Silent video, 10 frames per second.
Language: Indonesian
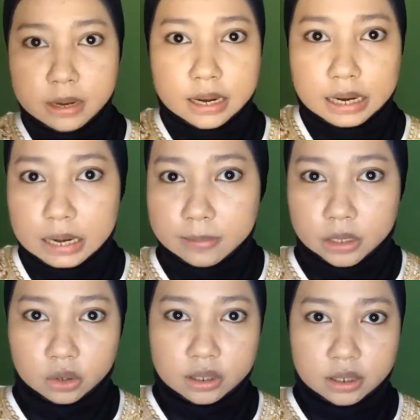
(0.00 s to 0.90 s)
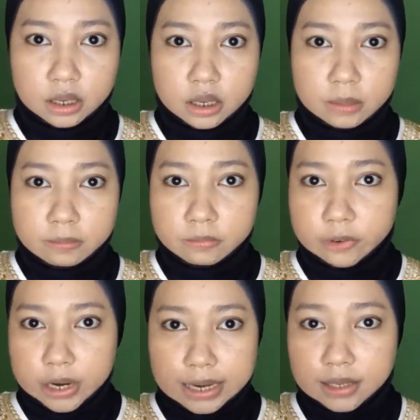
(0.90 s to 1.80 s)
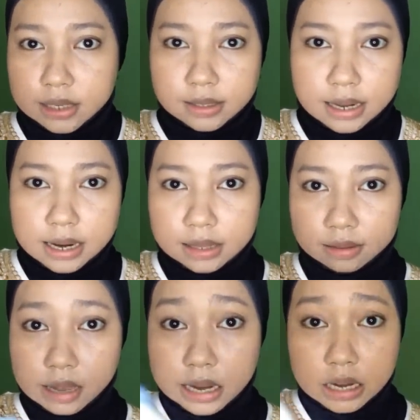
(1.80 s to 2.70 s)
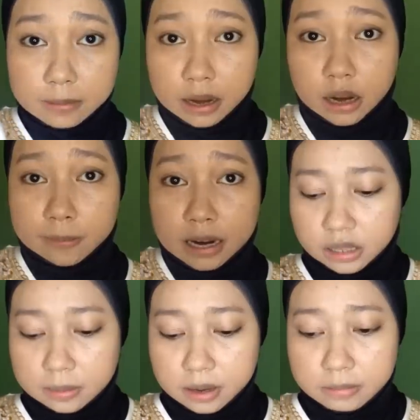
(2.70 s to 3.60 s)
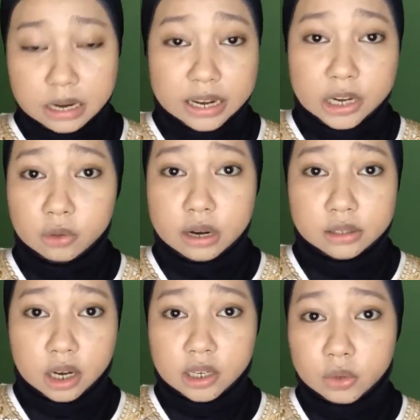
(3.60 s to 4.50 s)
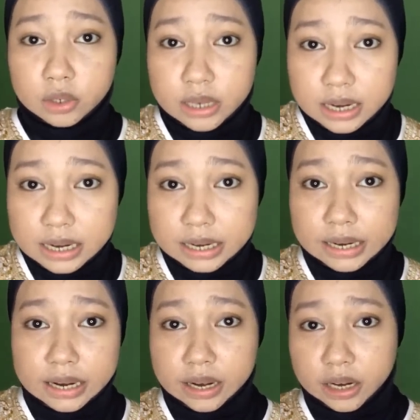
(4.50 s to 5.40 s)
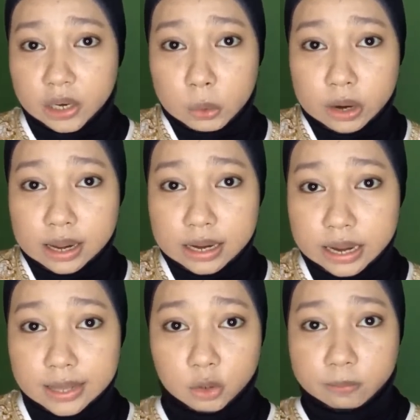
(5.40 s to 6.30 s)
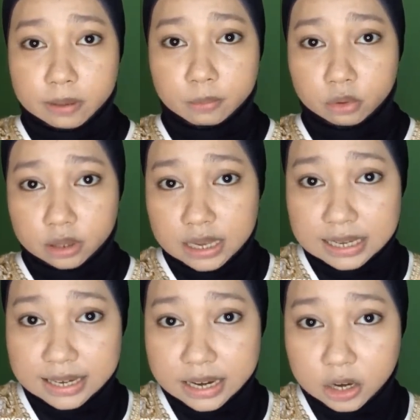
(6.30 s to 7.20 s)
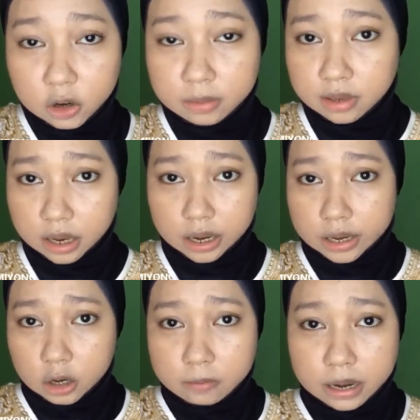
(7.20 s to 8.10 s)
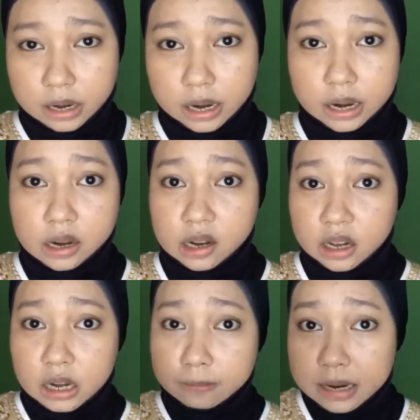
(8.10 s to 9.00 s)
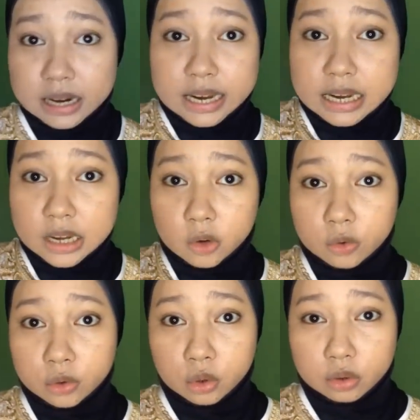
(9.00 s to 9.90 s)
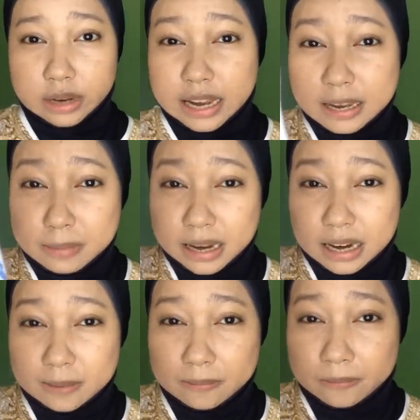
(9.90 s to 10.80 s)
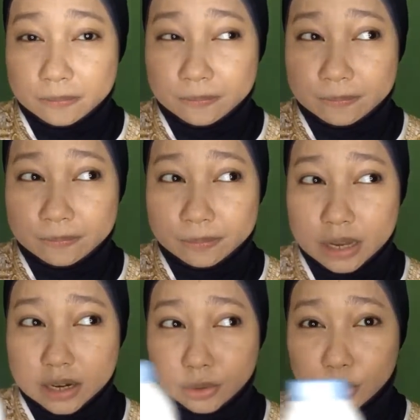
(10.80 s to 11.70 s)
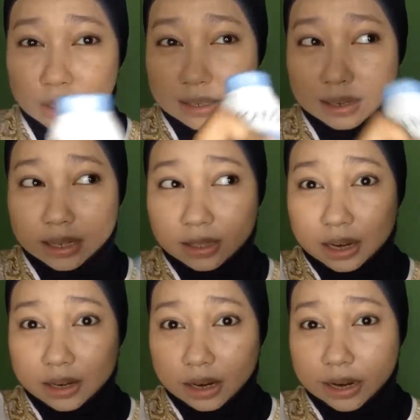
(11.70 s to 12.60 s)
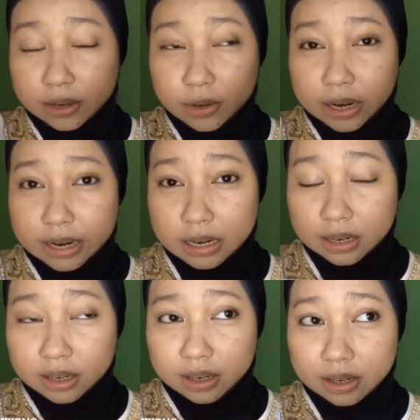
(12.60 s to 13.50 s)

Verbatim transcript: BB cream atau uh, foundation saat daily makeup pertama bedak ini tuh nggak translucent dan yang kedua dia super putih jadi kalau misalnya lo pakai bedak ini untuk daily makeup dan untuk ngeset under eye lo kayak